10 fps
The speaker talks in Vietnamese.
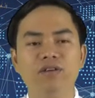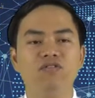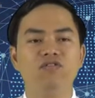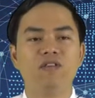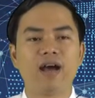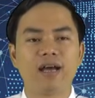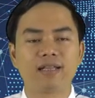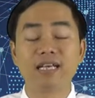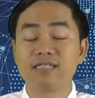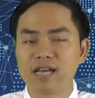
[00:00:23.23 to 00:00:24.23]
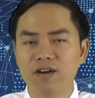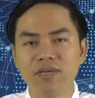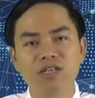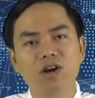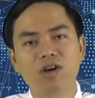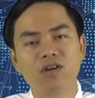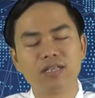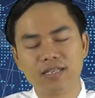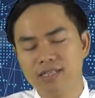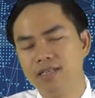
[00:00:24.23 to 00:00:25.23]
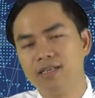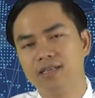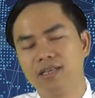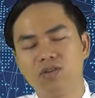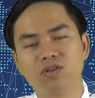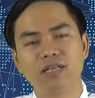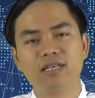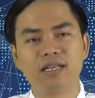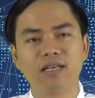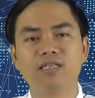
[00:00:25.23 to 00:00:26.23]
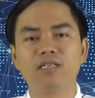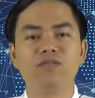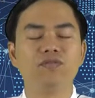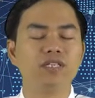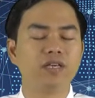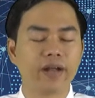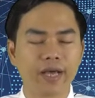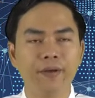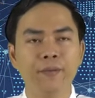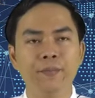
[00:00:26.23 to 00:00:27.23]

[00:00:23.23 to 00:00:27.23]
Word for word: và tại sao Bitcoin có giá trị thì tôi sẽ giải thích trong video này.